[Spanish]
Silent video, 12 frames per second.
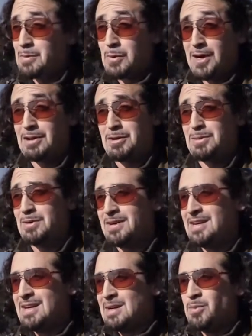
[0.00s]
era un lugar
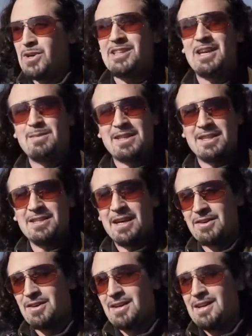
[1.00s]
como muy
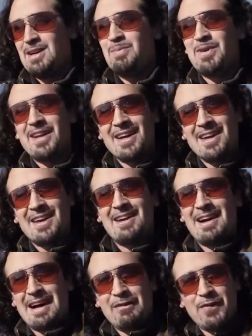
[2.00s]
estigmatizado para que
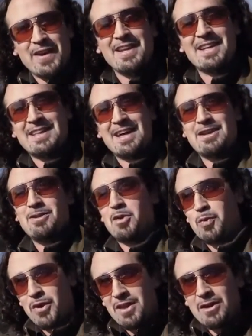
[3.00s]
al fin este
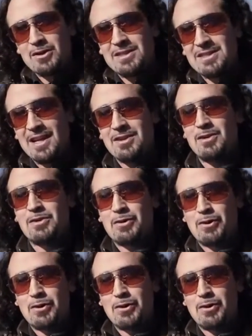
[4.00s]
año, después de 11 años, el